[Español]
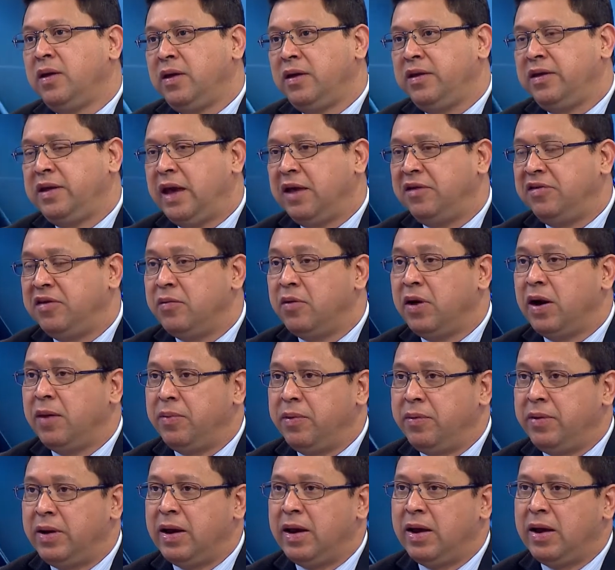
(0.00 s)
Ya hicimos la
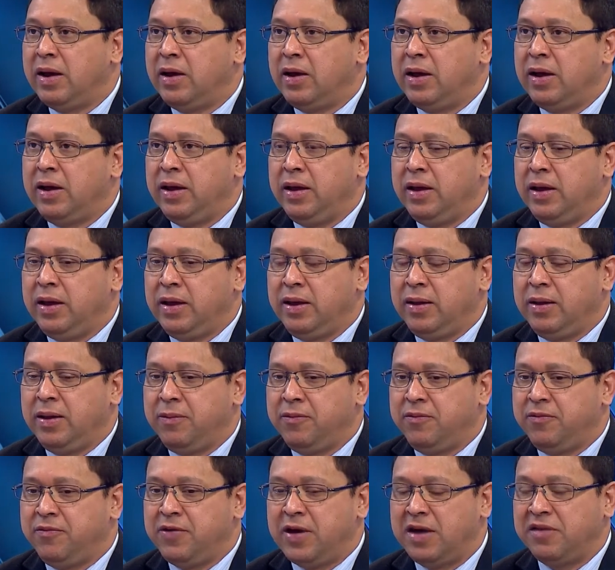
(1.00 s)
primera eh,
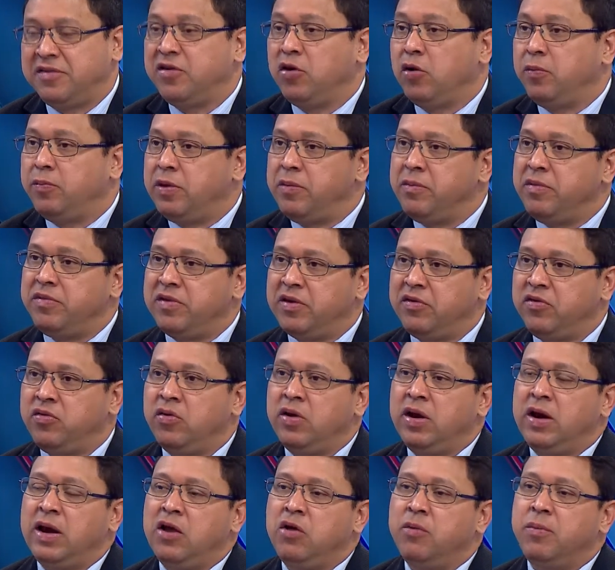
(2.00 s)
fase de
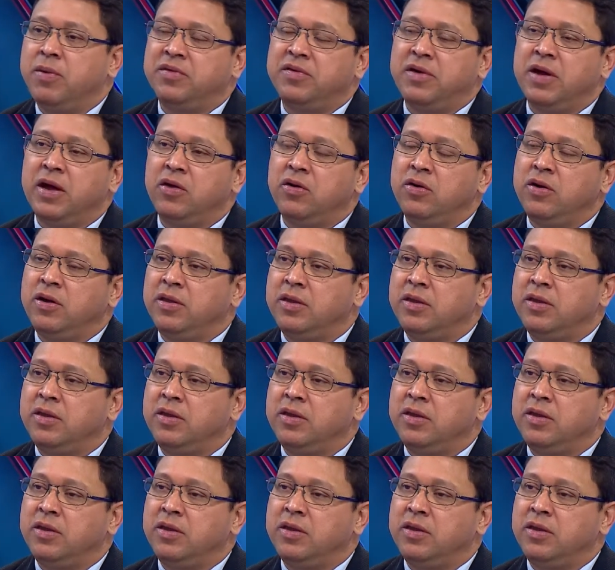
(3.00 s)
optimización el año pasado,